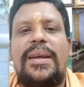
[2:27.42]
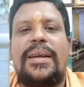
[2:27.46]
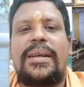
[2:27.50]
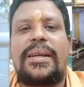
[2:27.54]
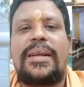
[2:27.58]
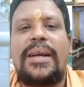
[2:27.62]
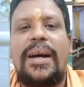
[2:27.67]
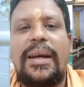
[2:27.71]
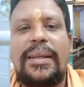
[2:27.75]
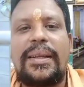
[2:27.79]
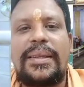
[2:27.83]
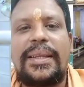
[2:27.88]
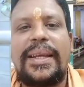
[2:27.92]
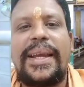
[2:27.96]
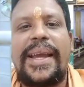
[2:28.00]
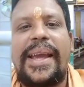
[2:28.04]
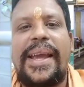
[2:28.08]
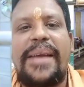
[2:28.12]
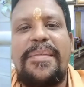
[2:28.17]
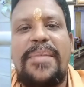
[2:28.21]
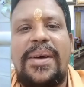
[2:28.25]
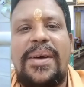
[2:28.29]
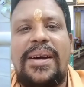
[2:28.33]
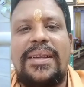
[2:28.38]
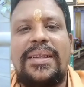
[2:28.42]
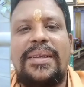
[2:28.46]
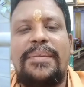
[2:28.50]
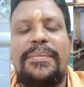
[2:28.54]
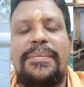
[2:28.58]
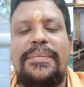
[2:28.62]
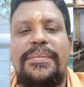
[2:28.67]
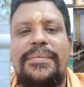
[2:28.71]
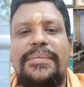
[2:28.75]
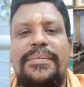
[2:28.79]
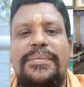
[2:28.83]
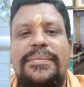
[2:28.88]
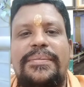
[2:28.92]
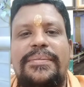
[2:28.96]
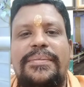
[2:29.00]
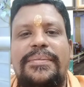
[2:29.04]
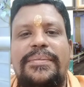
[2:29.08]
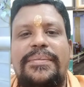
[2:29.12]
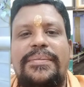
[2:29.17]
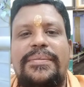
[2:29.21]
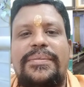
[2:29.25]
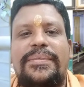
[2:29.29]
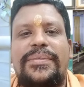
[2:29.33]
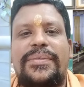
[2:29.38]
கார்த்திகை மாதம்
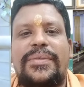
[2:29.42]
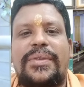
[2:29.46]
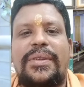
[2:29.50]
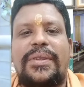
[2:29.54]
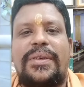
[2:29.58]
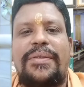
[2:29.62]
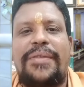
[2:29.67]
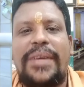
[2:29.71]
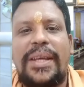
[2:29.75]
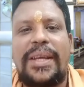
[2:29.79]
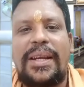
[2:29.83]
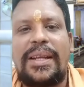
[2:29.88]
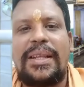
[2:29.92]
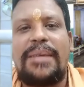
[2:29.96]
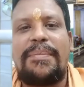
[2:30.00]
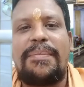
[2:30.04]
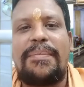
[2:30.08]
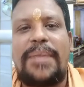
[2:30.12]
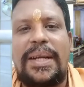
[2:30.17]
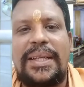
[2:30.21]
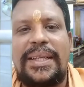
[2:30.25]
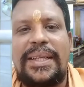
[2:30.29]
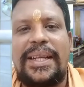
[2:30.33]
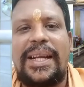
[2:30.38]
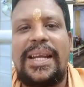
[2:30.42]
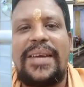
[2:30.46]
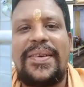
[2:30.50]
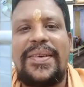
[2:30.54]
விரதம் மண்டல